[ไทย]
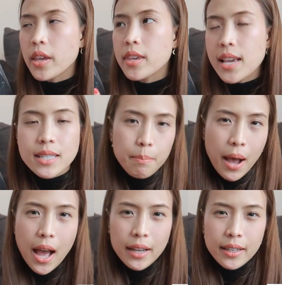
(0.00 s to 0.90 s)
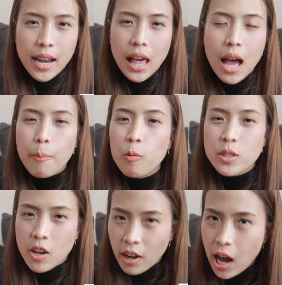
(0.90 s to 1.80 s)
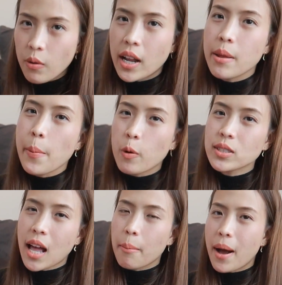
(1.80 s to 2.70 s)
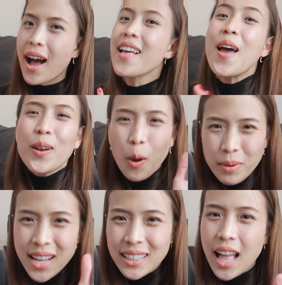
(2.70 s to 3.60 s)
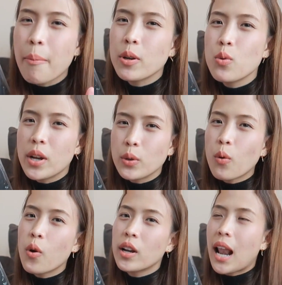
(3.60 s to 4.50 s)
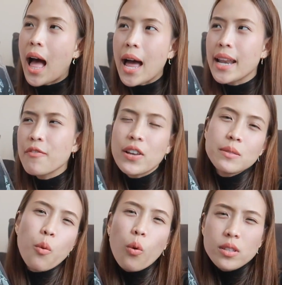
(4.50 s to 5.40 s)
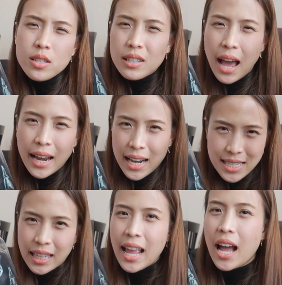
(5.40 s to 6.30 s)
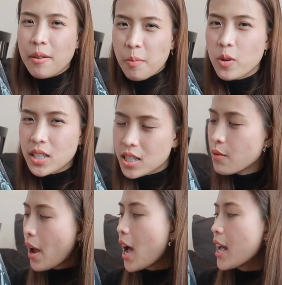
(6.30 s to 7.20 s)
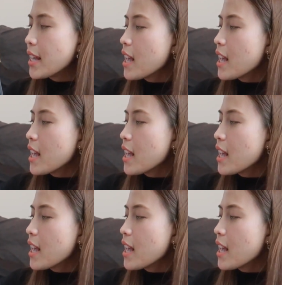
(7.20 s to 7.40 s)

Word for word: 320บาทในราคาโปรโมชั่นของเขานะที่พี่โก้สั่งมาลองไปสั่งตามกันดูนะทุกคนร้านใน Facebook ชื่อร้านอะไรสักอย่างพี่โก้จะขึ้นไว้ให้